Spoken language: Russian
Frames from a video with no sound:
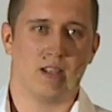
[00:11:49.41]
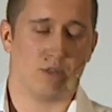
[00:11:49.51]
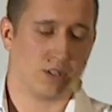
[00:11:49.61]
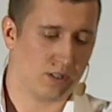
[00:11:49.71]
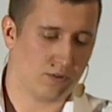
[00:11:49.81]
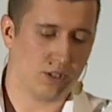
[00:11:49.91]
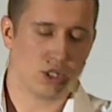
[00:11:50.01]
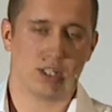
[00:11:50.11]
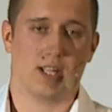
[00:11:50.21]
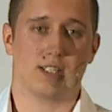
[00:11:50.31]
Вот,
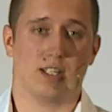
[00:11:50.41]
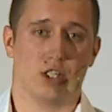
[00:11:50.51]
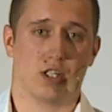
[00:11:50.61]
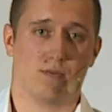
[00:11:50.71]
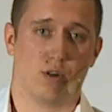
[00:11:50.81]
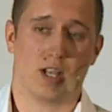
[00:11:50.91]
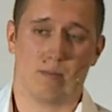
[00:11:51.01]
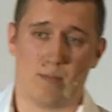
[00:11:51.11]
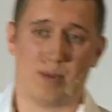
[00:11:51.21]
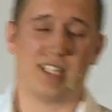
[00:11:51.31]
сегодня 16 число,
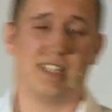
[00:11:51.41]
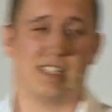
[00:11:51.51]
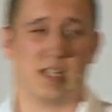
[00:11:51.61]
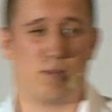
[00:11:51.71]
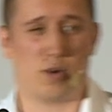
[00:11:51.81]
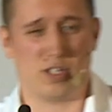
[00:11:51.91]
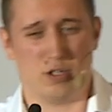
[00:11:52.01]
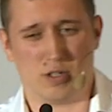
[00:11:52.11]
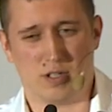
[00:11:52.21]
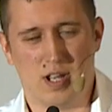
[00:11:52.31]
как бы приз до сих пор
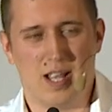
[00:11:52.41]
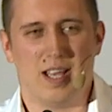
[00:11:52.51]
идет